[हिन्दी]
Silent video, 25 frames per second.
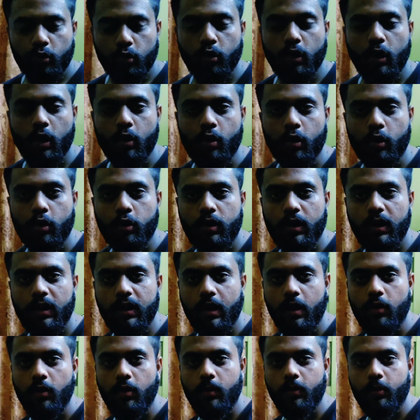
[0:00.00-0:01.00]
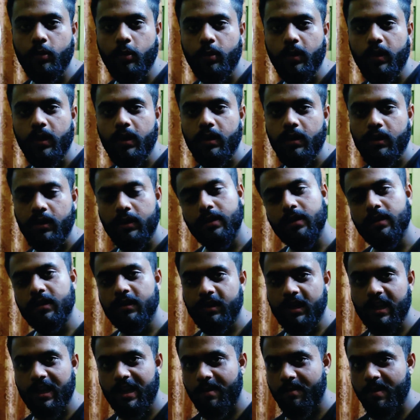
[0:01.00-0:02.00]
थोड़ा गोरा होकर दिखाऊँ आपको फिर
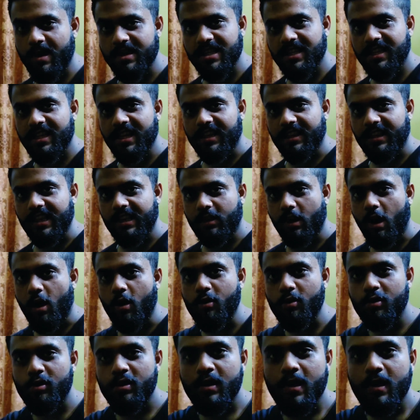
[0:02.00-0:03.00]
देखिए मैजिक देखते हैं तो आओ